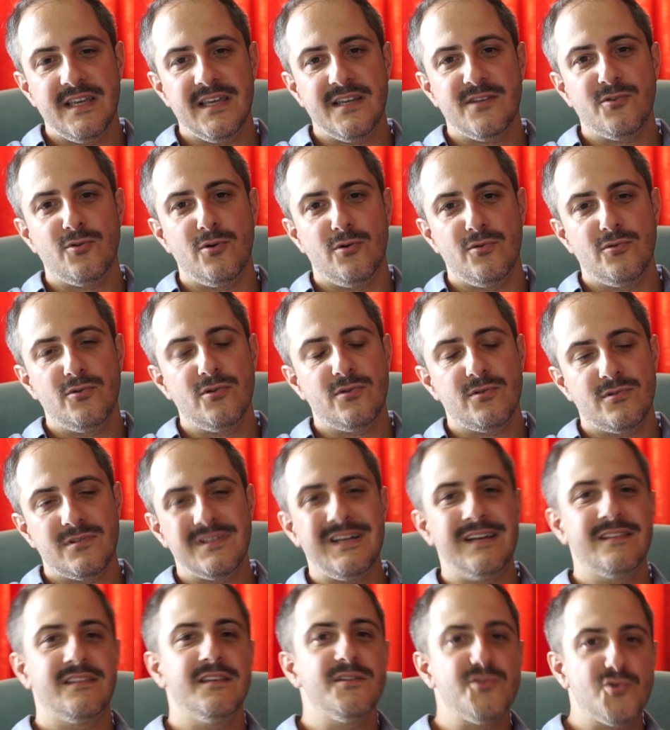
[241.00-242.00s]
geri döndük.
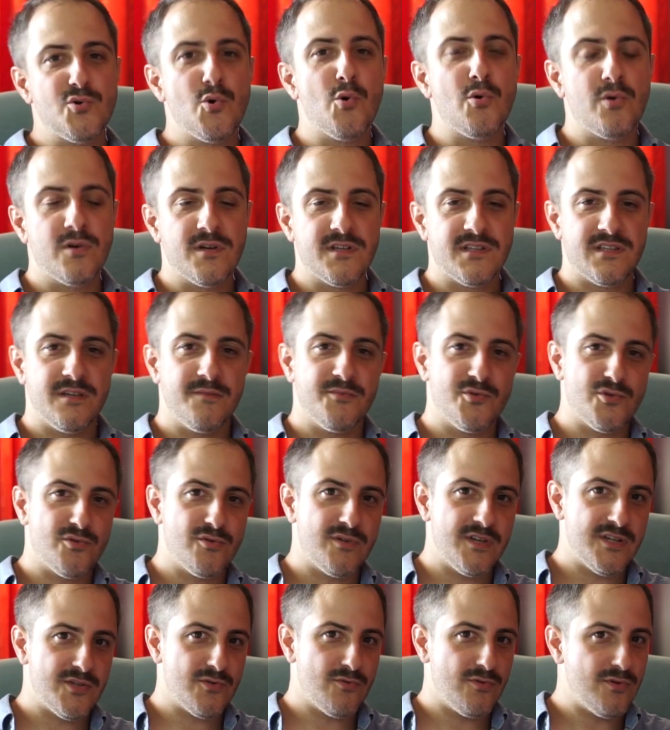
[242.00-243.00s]
Zaten çok kısa bir
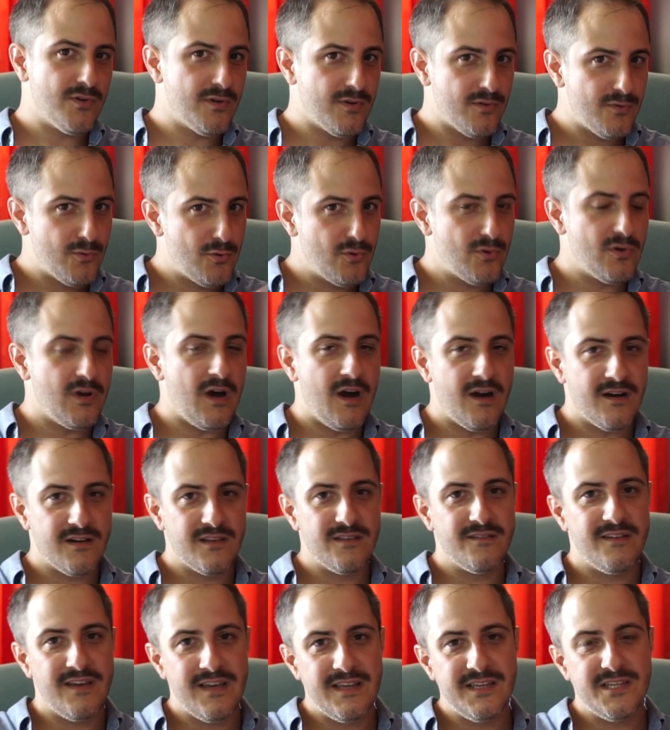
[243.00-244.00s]
süre sonra gün
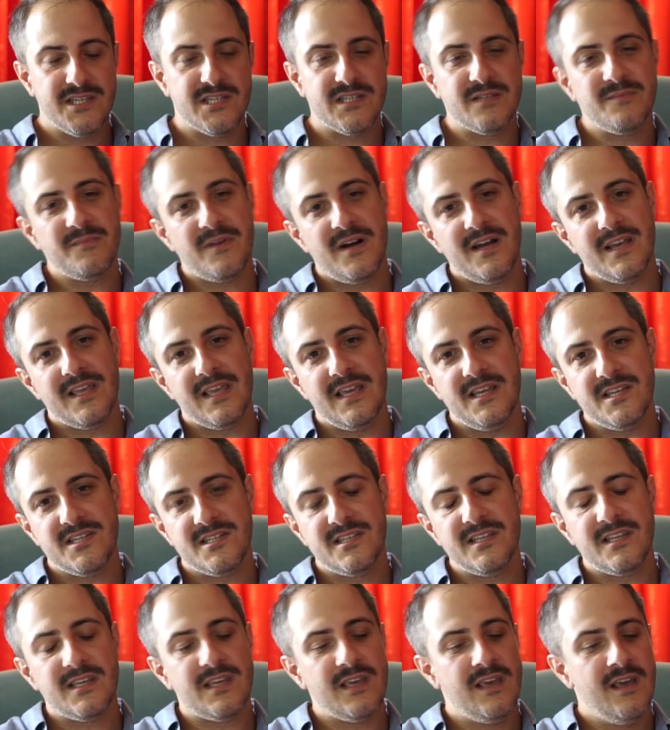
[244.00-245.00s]
ağrıdı ve içtimai
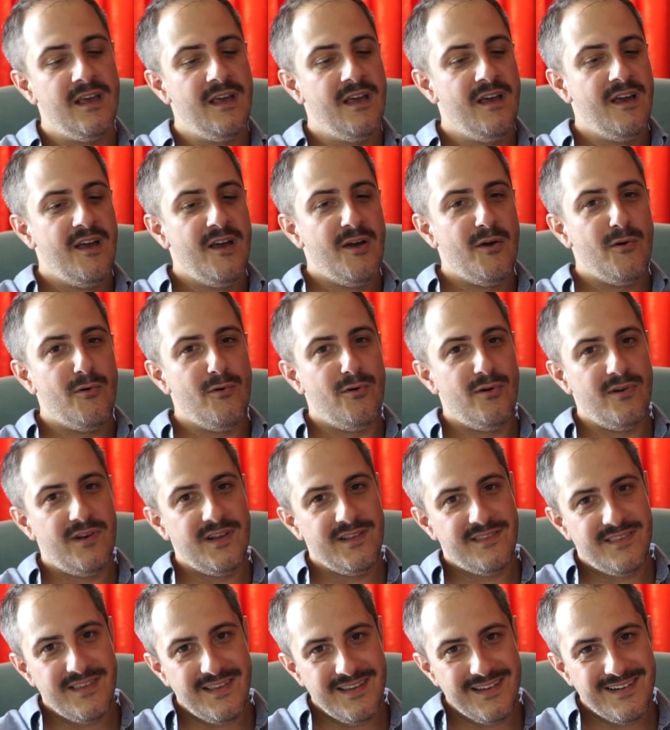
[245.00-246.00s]
geçtik.
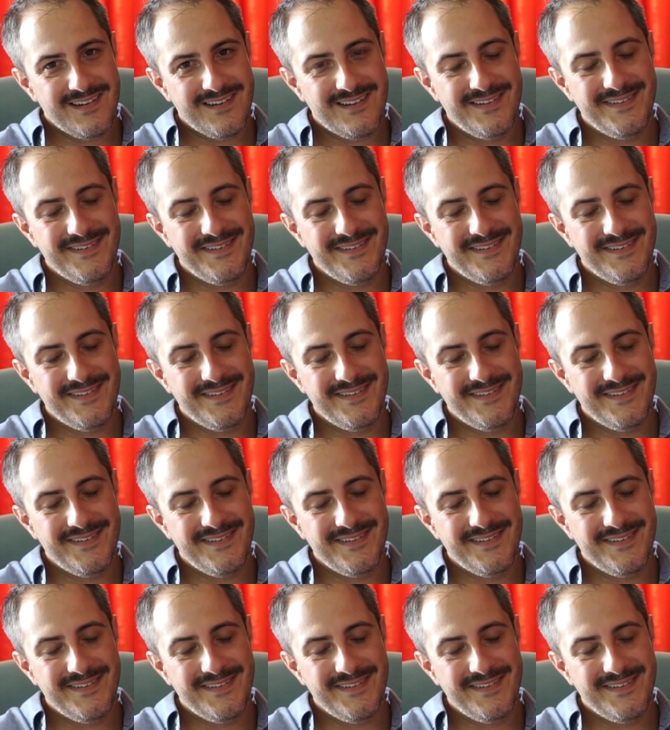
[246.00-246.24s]
Öyle de